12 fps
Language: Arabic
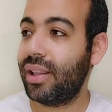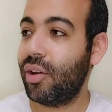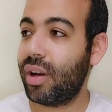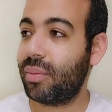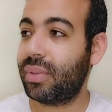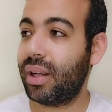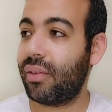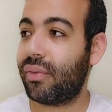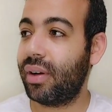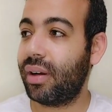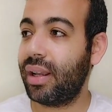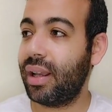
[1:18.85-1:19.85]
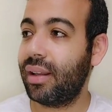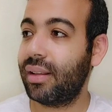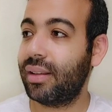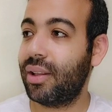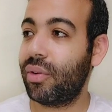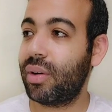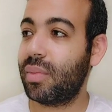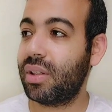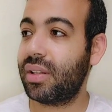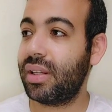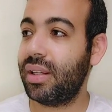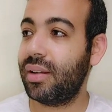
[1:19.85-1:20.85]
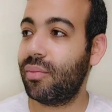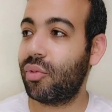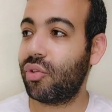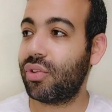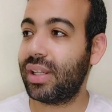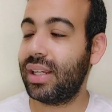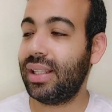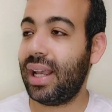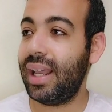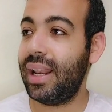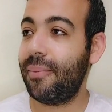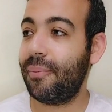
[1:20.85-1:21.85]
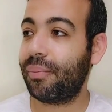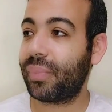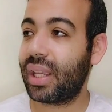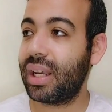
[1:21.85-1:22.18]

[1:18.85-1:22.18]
دوري ابطال افريقيا دوري مصري برونزيه عالم